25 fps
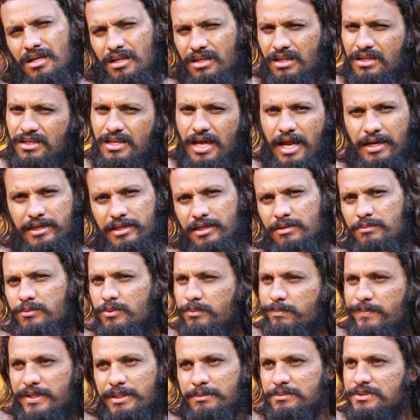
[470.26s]
అదే దానికన్నా
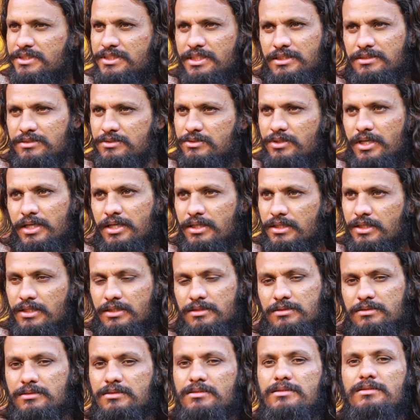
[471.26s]
ముందు మీమ్స్ చేస్తుండే కదా
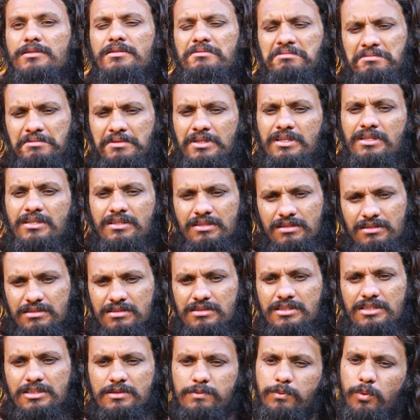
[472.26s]

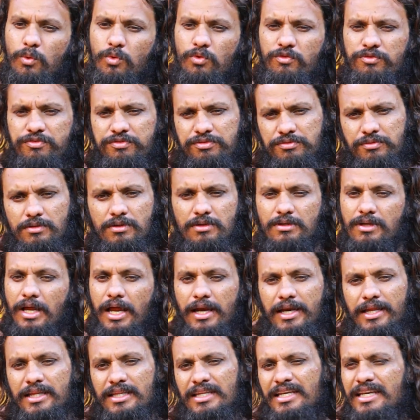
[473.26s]
సీ స్పూఫ్
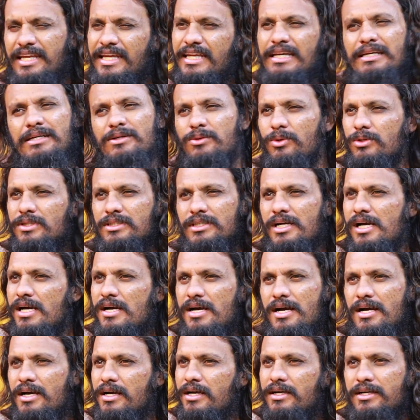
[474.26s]
అనేది నేను కొత్తగా
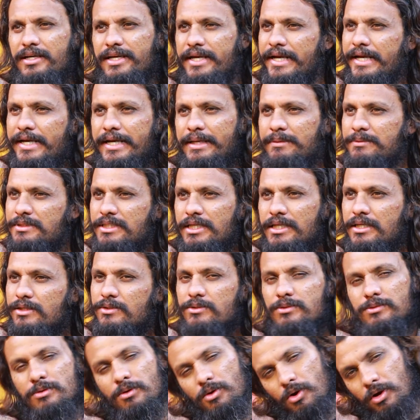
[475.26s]
క్రియేట్ ఏం
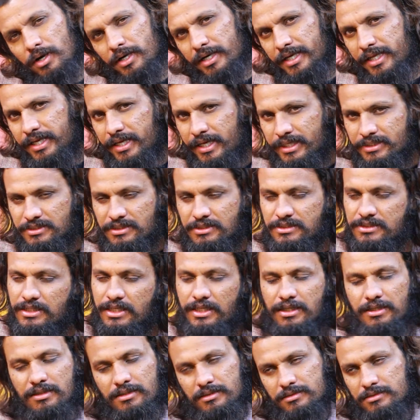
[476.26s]
చేయలేదు ఆల్రెడీ
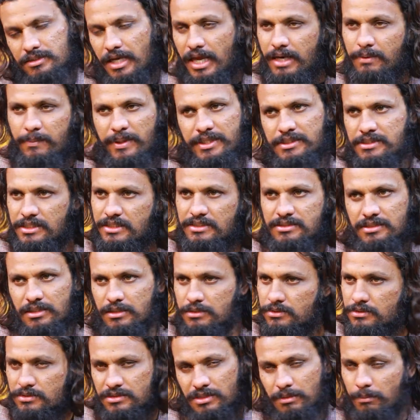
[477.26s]
ఎగ్జిస్టింగ్ చాలా మంది
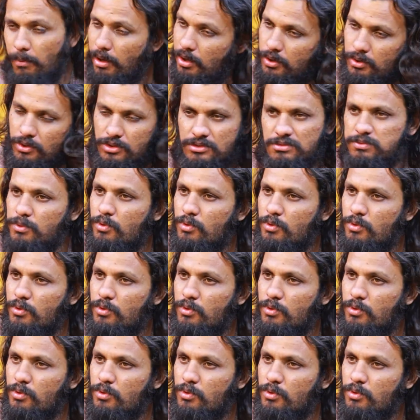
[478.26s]
చేస్తారు సినిమాల్లో కూడా